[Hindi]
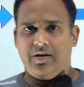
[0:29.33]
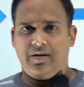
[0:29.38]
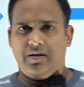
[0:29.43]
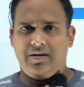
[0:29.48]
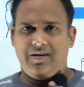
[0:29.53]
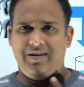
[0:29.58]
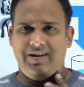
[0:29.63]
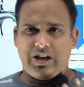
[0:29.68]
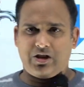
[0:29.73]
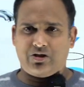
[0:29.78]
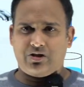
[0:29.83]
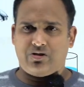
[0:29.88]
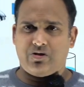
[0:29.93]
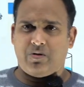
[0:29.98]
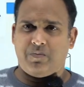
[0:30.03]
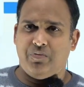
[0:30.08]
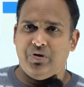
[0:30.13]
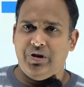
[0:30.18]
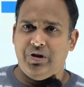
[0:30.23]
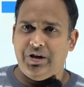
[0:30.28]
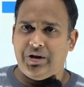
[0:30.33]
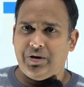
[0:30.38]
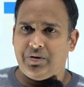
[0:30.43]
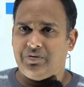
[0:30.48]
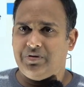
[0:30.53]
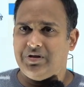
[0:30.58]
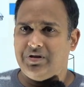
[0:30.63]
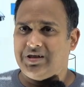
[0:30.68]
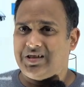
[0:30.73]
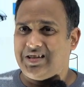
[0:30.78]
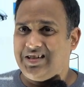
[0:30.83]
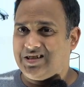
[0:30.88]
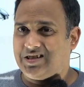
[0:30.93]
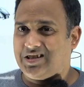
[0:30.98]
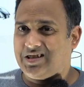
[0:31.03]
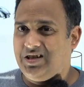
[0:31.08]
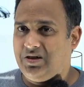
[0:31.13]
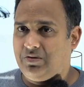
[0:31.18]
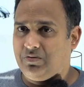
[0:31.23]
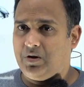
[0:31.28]
डेस्कटॉप मोनिटर की
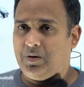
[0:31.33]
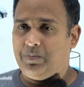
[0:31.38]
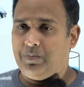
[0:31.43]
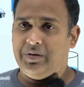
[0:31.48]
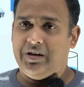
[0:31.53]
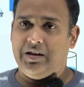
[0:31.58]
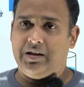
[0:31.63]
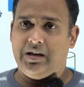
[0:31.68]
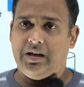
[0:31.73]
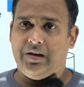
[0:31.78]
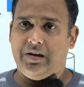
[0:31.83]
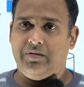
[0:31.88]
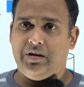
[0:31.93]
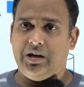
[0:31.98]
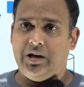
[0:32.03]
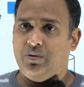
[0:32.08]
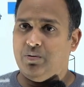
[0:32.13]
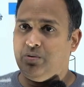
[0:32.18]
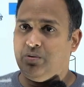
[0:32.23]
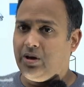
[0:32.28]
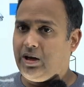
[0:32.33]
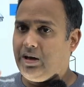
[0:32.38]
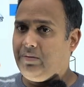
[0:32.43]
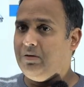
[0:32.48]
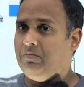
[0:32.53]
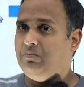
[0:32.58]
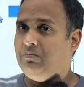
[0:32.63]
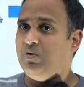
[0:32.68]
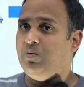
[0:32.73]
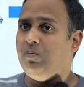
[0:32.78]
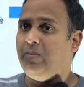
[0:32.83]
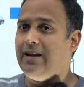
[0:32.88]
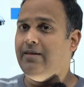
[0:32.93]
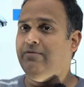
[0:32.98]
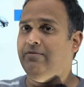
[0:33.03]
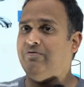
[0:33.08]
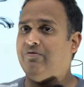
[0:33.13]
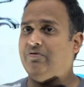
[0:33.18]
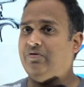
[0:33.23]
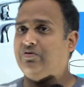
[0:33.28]
स्क्रीन को रिपेयर करने वाले लोग और इवन मोबाइल
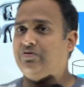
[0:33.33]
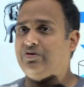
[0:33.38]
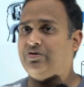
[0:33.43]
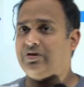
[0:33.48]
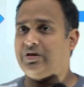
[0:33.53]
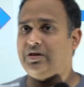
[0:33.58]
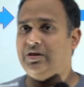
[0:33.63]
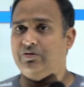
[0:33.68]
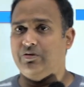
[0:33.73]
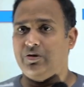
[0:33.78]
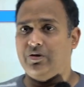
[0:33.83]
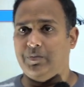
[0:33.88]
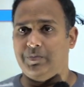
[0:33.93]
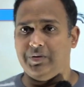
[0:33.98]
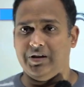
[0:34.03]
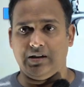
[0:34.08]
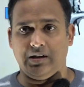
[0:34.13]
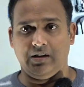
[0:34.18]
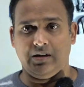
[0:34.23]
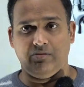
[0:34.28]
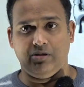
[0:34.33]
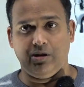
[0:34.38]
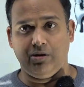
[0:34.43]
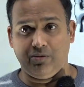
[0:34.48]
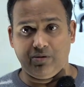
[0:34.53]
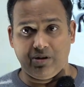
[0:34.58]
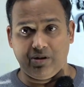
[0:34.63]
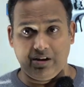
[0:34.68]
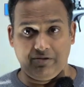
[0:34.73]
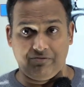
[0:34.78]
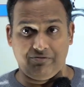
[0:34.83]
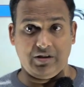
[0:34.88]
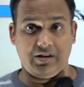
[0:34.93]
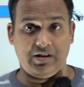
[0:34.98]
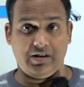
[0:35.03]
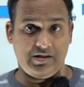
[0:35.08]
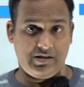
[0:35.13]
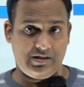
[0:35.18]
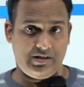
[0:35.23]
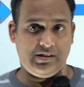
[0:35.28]
फ़ोन को स्क्रीन को रिपेयर करने वाले लोग रेफ़र कर
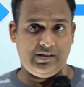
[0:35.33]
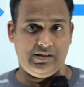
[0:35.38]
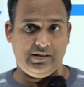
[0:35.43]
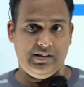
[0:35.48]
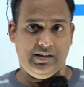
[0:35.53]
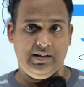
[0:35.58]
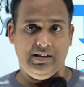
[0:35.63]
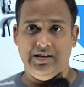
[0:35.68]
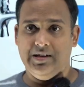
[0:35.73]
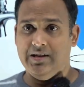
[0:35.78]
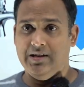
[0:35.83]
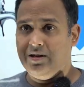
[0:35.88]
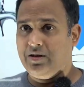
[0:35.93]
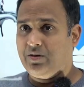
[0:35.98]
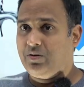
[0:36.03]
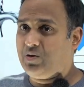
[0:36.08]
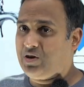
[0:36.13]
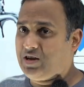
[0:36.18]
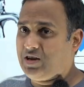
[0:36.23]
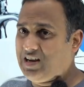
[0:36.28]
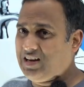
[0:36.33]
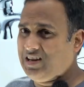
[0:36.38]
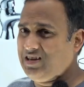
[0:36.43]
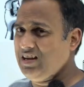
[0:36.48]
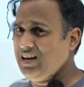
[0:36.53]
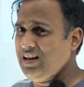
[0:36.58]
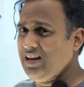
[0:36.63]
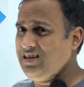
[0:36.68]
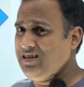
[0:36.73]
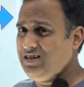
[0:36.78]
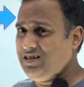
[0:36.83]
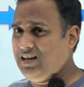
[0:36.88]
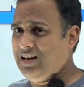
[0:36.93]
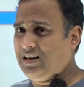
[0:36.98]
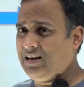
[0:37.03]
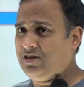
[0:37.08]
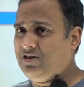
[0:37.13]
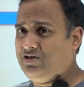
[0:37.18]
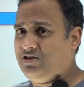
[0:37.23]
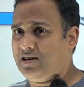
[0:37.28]
सकते हैं क्योंकि एक, एक ये
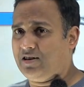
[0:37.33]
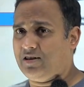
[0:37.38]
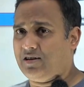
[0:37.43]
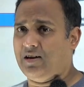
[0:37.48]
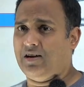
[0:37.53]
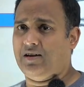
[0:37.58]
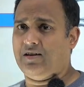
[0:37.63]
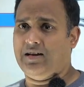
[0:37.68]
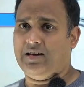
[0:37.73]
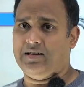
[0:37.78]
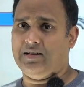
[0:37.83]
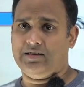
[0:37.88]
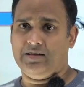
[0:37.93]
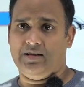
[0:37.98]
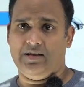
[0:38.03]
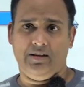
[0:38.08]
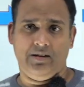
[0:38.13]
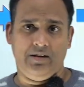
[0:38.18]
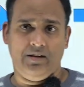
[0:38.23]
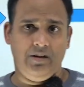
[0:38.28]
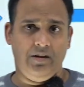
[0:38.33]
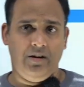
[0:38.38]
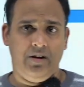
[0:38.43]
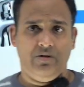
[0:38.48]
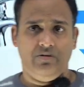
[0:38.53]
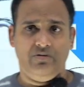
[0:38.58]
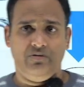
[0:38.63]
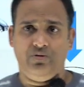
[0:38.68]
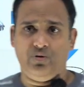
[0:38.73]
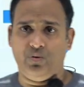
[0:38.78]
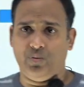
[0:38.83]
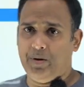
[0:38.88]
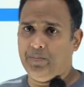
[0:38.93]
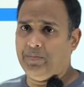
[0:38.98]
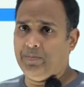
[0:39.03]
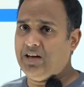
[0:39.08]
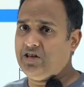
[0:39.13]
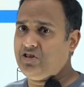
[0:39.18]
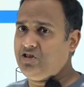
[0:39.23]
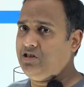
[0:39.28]
एक जनरल क्लास है जो भी मैं
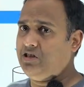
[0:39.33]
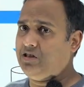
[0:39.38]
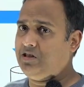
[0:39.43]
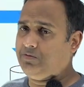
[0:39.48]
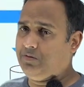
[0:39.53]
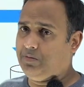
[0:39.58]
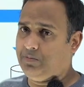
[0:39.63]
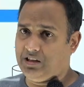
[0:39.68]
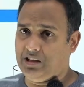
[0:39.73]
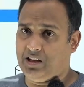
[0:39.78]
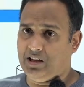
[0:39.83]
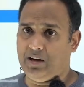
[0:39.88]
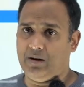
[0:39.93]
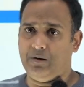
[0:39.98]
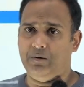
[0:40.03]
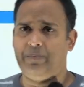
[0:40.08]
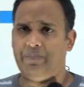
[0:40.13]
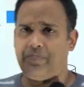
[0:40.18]
चीज़ इसमें बता रहा हूँ